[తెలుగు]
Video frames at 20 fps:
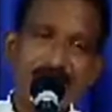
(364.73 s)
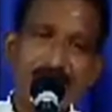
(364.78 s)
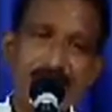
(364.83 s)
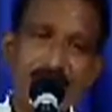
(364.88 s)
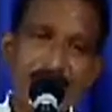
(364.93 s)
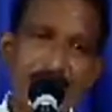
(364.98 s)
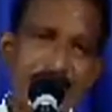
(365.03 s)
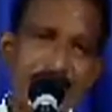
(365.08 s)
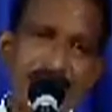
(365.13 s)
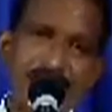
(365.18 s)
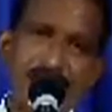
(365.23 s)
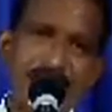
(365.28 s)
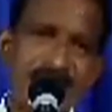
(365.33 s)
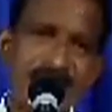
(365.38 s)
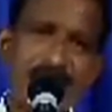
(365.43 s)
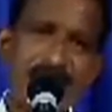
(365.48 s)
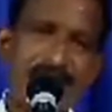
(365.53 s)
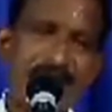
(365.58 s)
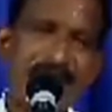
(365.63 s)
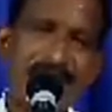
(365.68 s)
ఆ రోజు మీరు
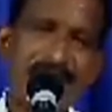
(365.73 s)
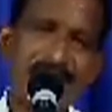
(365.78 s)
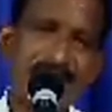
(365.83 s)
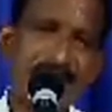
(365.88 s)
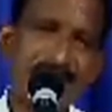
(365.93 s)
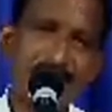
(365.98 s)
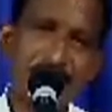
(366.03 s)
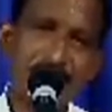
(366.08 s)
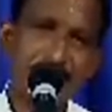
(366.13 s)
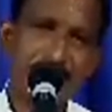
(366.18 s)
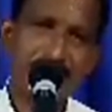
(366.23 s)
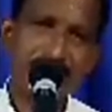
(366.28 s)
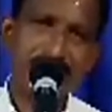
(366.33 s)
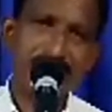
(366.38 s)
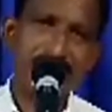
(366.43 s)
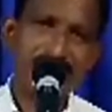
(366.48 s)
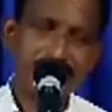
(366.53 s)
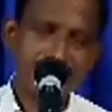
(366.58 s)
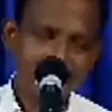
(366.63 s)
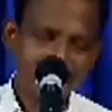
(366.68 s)
సహాయం చేయకపోతే
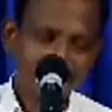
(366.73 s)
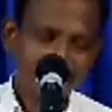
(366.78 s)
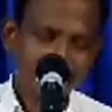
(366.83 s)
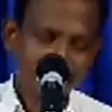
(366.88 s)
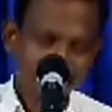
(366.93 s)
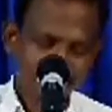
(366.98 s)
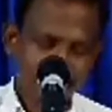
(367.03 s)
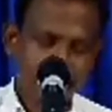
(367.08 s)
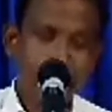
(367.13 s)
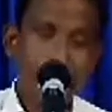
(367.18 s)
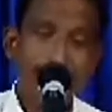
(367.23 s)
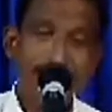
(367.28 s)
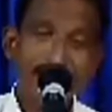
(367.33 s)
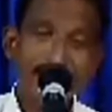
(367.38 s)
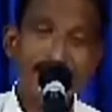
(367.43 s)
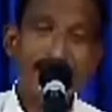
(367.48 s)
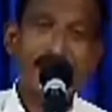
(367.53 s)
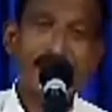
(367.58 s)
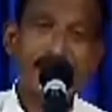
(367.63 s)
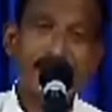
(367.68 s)
నా
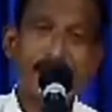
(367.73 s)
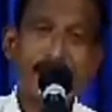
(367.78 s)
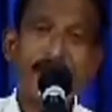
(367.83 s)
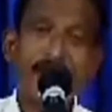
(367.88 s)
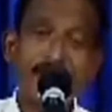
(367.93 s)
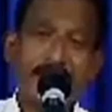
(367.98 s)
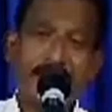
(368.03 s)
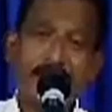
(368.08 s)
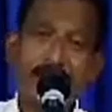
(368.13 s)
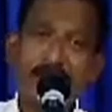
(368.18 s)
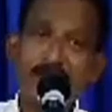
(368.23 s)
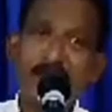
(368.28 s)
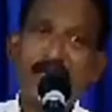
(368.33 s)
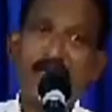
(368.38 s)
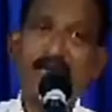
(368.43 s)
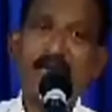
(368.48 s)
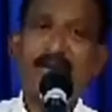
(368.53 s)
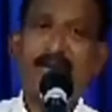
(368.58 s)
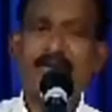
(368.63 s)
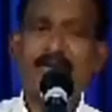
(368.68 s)
పరిస్థితి ఏమయ్యేదో
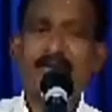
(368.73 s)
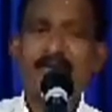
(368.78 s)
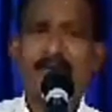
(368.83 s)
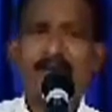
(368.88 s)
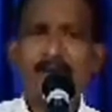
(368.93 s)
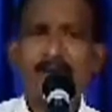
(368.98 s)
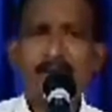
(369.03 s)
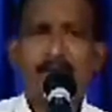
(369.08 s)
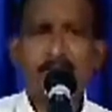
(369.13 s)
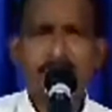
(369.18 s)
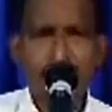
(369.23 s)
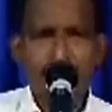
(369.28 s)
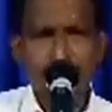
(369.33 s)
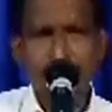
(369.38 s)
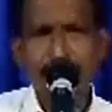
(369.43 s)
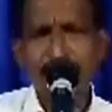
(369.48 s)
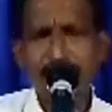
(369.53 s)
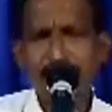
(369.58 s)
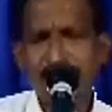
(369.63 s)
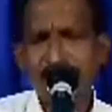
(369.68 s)
అని ఒక
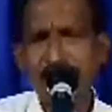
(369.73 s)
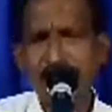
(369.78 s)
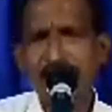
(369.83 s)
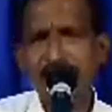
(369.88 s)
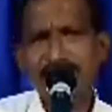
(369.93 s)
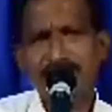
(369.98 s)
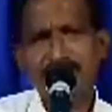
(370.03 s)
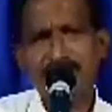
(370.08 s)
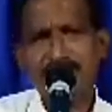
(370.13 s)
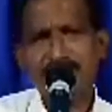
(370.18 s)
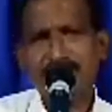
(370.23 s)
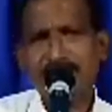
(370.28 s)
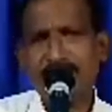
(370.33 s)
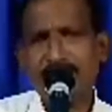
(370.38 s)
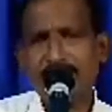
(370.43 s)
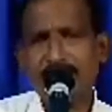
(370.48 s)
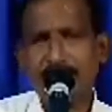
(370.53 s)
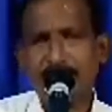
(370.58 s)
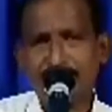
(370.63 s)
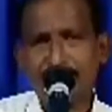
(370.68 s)
మనిషిని గురించి మనం
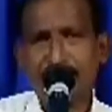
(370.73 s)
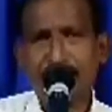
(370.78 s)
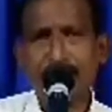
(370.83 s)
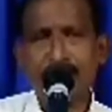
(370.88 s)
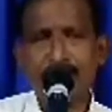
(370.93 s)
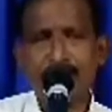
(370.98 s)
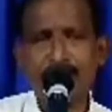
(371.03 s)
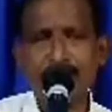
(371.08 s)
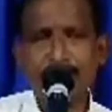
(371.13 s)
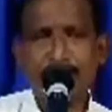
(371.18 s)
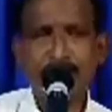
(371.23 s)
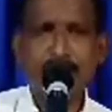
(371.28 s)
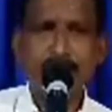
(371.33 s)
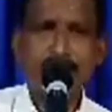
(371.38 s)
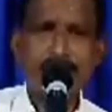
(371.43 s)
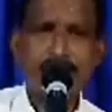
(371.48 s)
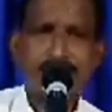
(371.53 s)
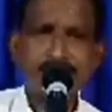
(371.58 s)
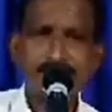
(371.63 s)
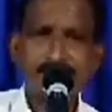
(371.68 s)
అలా మాట్లాడుతున్నప్పుడు
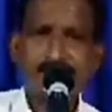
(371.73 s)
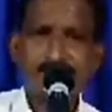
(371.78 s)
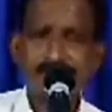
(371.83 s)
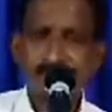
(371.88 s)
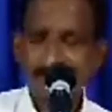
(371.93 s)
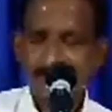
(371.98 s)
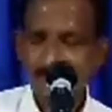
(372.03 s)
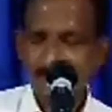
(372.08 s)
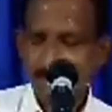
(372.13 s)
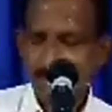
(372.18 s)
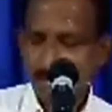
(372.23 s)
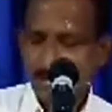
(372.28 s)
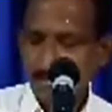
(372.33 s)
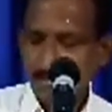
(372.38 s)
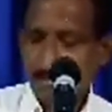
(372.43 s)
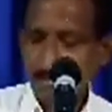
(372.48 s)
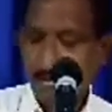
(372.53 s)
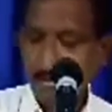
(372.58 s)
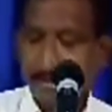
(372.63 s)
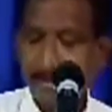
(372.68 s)

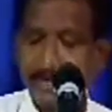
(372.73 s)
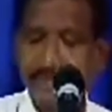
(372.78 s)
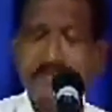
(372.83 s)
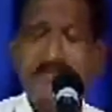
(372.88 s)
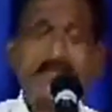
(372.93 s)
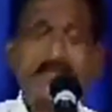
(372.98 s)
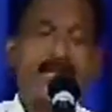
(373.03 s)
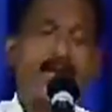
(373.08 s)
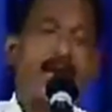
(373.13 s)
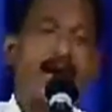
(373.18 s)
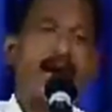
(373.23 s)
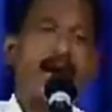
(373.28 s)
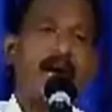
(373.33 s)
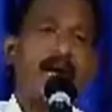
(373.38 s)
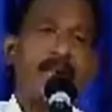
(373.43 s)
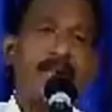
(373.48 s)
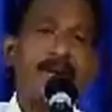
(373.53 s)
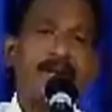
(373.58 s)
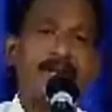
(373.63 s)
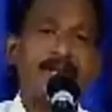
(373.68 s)
ఒక మనిషి
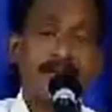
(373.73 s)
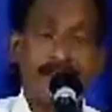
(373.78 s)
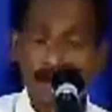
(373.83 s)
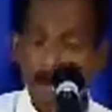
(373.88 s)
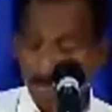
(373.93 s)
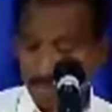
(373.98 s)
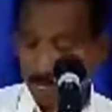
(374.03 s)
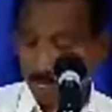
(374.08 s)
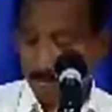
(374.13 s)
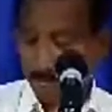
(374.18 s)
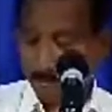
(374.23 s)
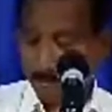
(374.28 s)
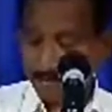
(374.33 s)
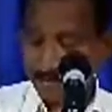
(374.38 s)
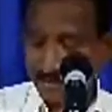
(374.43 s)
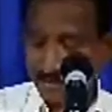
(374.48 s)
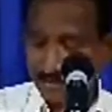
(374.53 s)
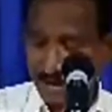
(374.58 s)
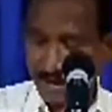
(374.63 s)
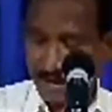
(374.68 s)
సహాయమే చాలా
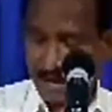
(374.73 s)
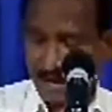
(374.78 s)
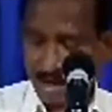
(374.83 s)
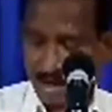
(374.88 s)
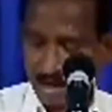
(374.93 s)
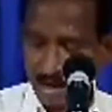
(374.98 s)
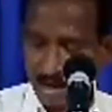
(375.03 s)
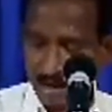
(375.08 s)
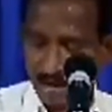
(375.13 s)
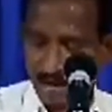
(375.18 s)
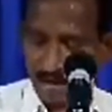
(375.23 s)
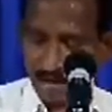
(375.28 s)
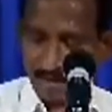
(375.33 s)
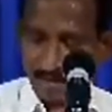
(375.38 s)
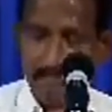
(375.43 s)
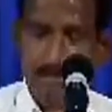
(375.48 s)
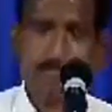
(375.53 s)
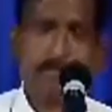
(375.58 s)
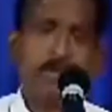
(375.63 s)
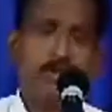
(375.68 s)
గొప్పదిగా
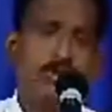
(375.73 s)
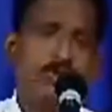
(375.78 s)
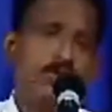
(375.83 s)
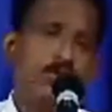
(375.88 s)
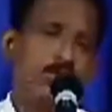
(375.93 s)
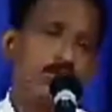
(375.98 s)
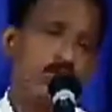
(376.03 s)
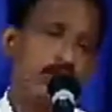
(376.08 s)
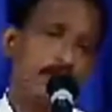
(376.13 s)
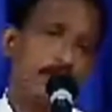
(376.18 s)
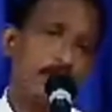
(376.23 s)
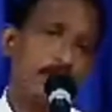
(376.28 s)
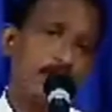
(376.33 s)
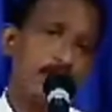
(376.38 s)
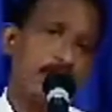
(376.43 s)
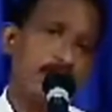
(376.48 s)
మనం ఎంచుతూ ఉన్నప్పుడు